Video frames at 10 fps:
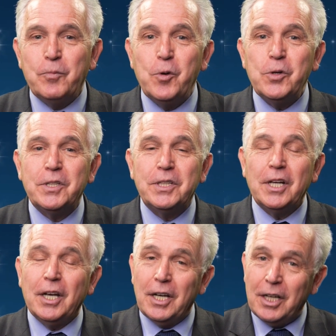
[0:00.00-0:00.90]

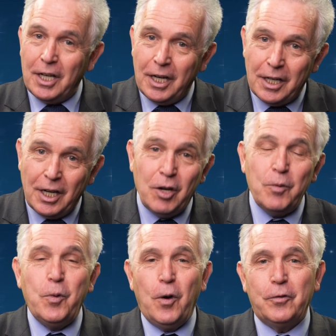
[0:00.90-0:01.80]
Пусть
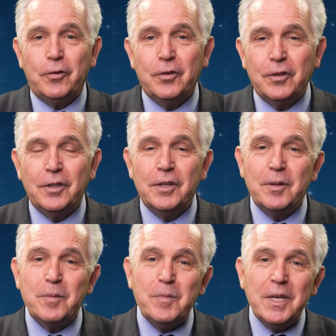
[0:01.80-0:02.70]
любовь,
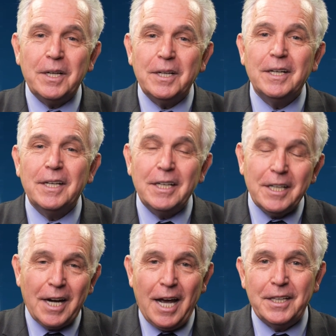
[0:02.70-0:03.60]
мир
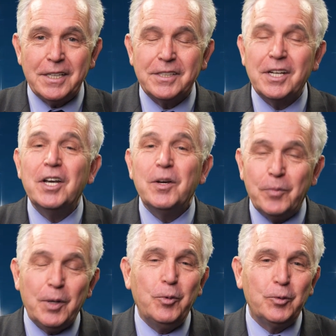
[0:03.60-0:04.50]
и радость
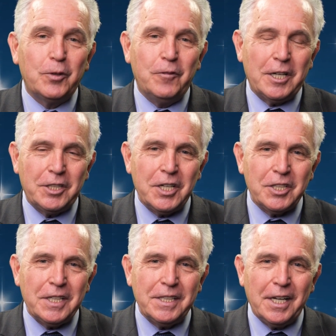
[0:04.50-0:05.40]
прибудут в вашей
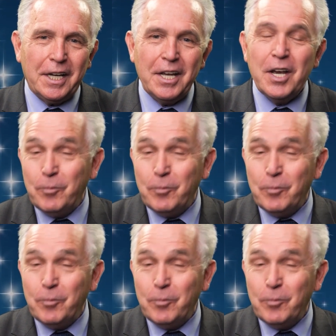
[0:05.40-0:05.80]
жизни.